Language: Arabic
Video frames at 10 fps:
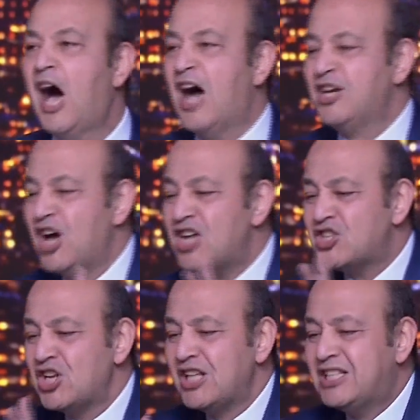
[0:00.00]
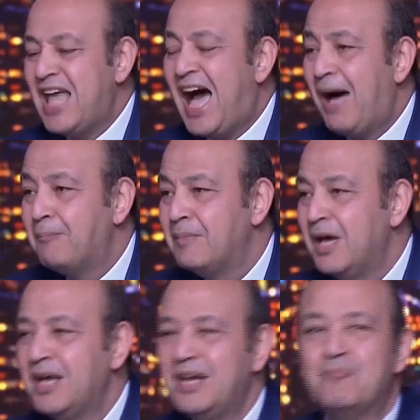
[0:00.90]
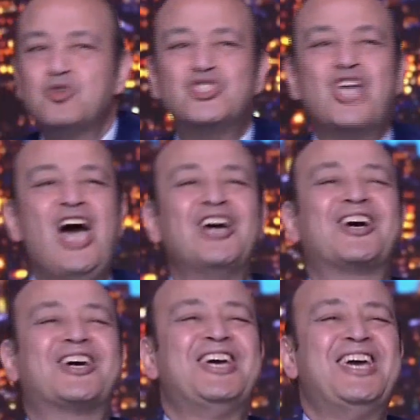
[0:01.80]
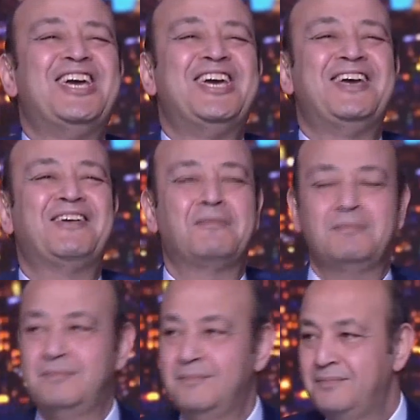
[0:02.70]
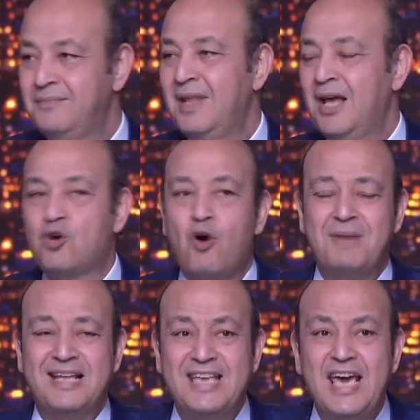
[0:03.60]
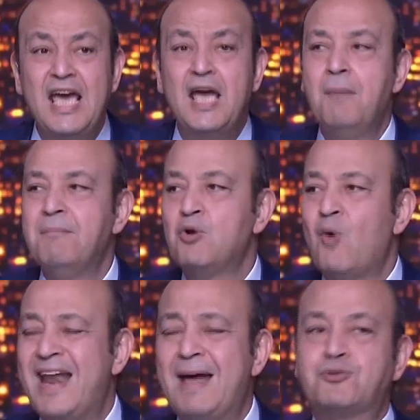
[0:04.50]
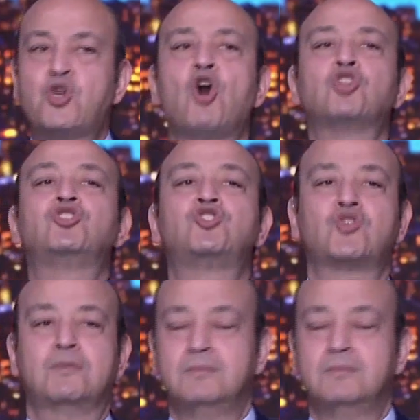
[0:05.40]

ان يصل الدعم لمستحقيه الجمله دي من وانا بشورت